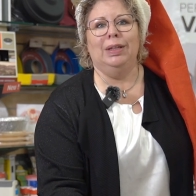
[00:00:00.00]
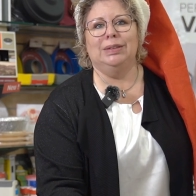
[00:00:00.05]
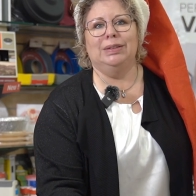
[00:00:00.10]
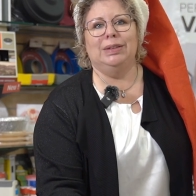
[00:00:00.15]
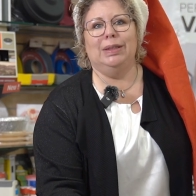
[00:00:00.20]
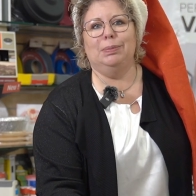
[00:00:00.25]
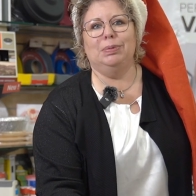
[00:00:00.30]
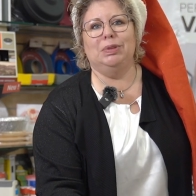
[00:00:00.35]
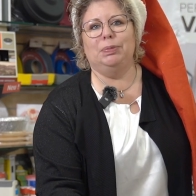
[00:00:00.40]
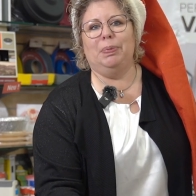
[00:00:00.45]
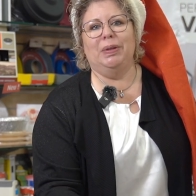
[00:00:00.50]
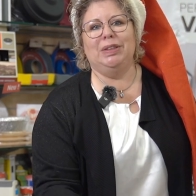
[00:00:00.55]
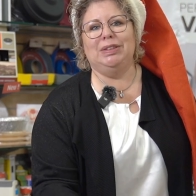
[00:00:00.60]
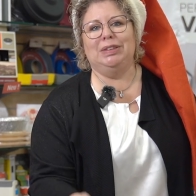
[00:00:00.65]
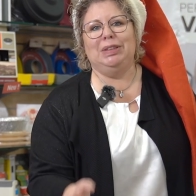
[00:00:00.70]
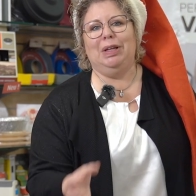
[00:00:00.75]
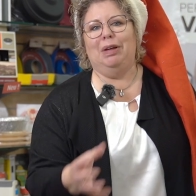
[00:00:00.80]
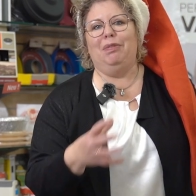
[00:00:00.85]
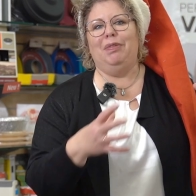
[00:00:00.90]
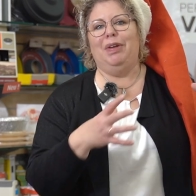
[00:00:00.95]
selbst
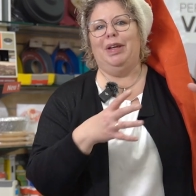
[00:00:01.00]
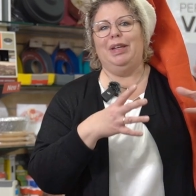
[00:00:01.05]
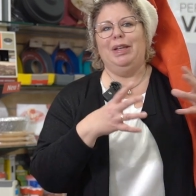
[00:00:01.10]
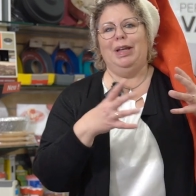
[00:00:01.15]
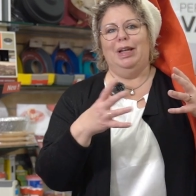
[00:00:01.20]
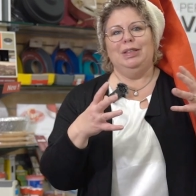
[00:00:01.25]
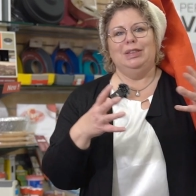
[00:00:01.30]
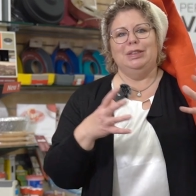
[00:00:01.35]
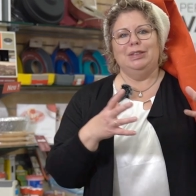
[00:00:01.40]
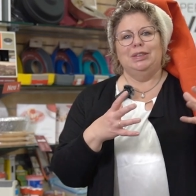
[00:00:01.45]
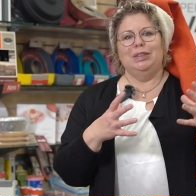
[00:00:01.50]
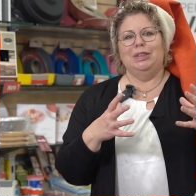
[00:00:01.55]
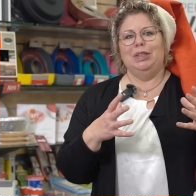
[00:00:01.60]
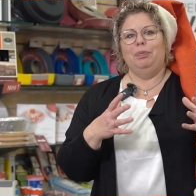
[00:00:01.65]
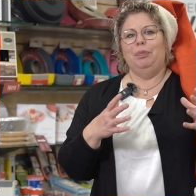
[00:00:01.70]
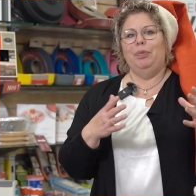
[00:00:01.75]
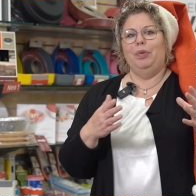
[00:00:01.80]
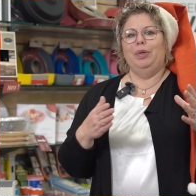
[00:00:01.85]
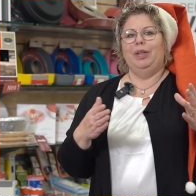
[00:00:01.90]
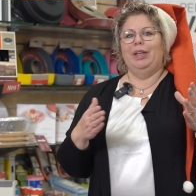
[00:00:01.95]
Pizza-Varianten
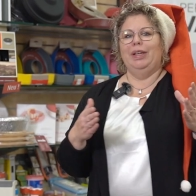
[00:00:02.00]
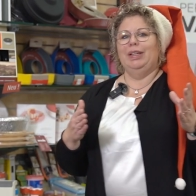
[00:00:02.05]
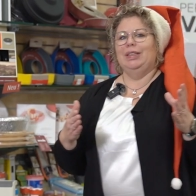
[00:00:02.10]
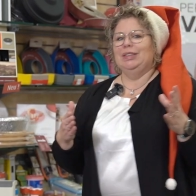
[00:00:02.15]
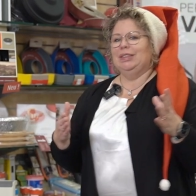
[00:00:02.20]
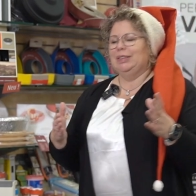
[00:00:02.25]
sind möglich.